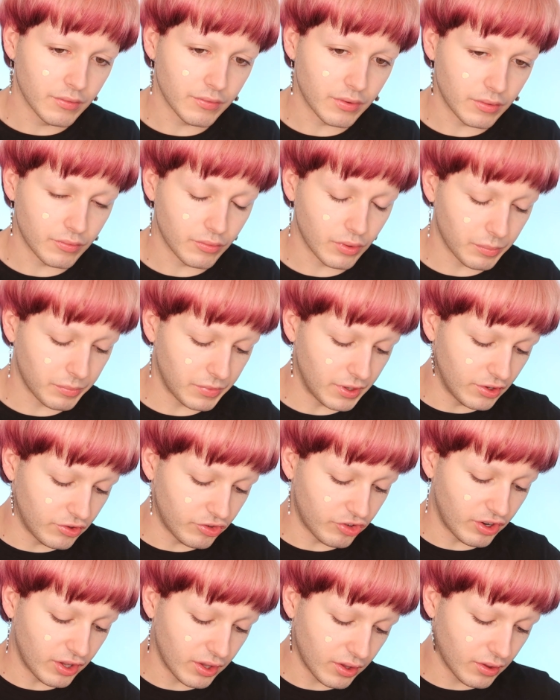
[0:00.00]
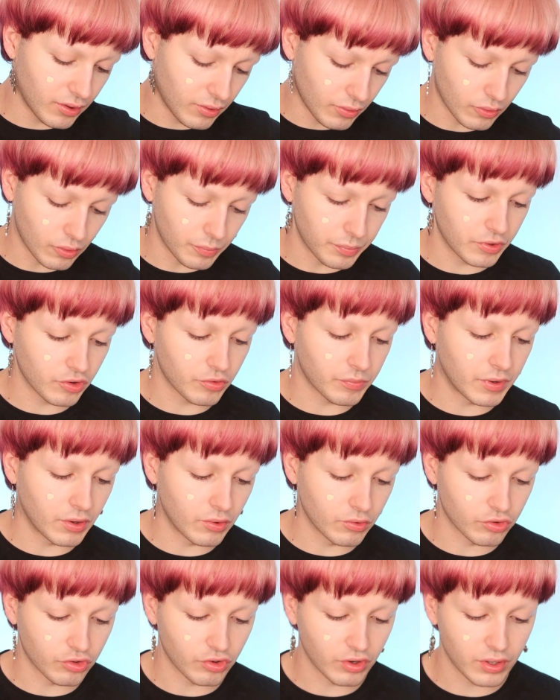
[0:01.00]
Cette hein. voix milkshake, au pire je
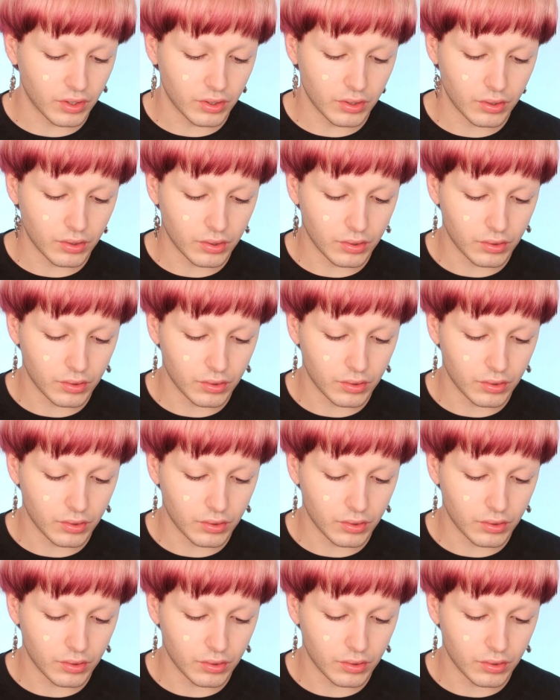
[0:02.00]
mélangerai.